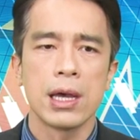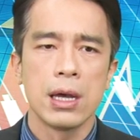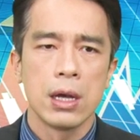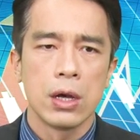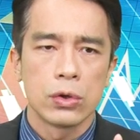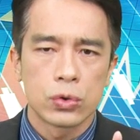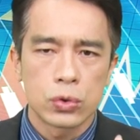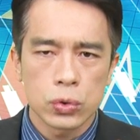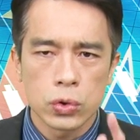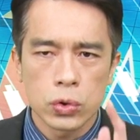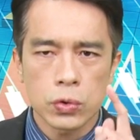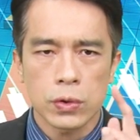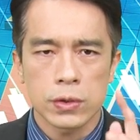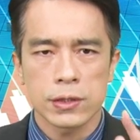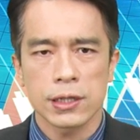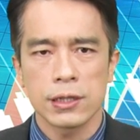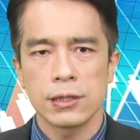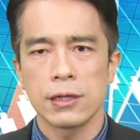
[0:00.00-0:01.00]
如
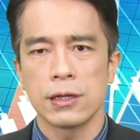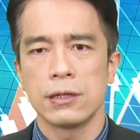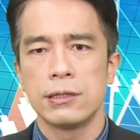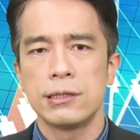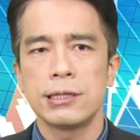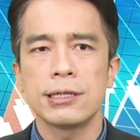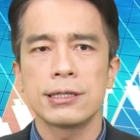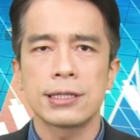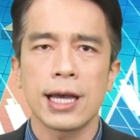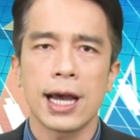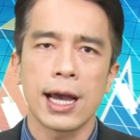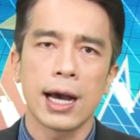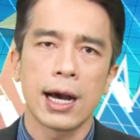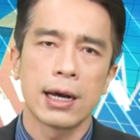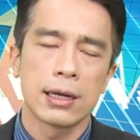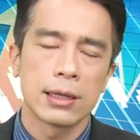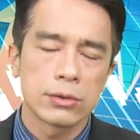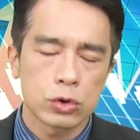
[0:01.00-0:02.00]
果真的现在
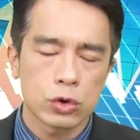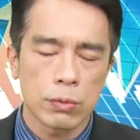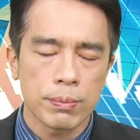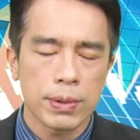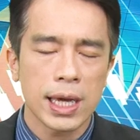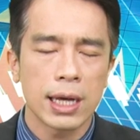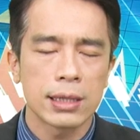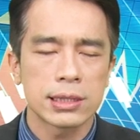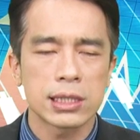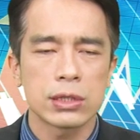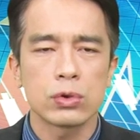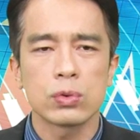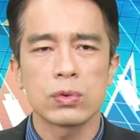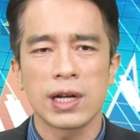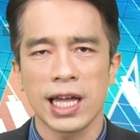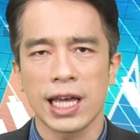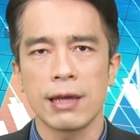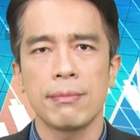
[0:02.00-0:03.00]
啊，准备要进
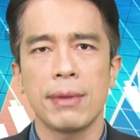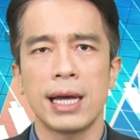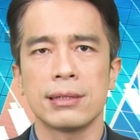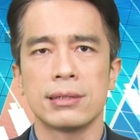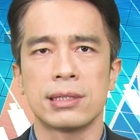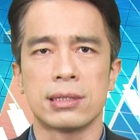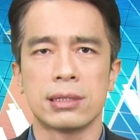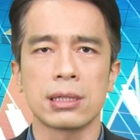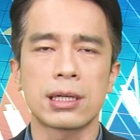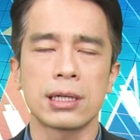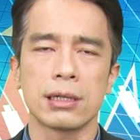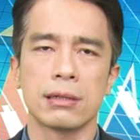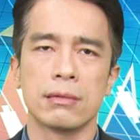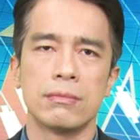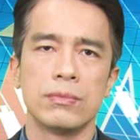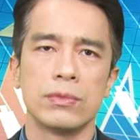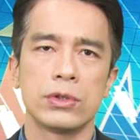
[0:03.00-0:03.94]
入雷曼时刻。